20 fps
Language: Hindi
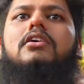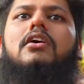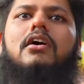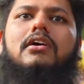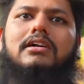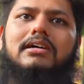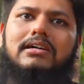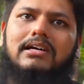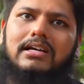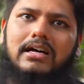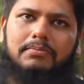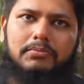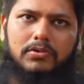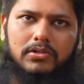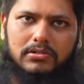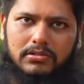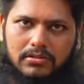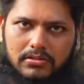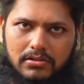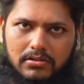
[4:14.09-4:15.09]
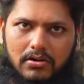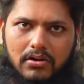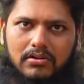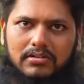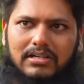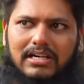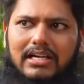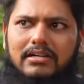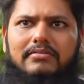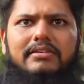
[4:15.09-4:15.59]
और अगर आपको
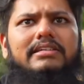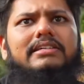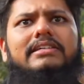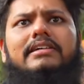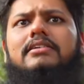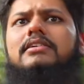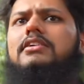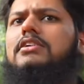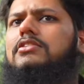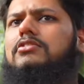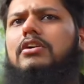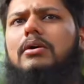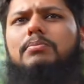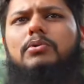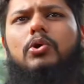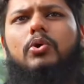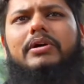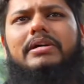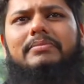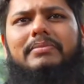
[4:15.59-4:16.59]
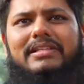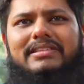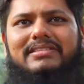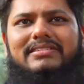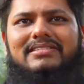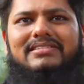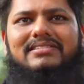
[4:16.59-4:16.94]
लॉन्ग ट्रैवलिंग है तो आप लो ही मत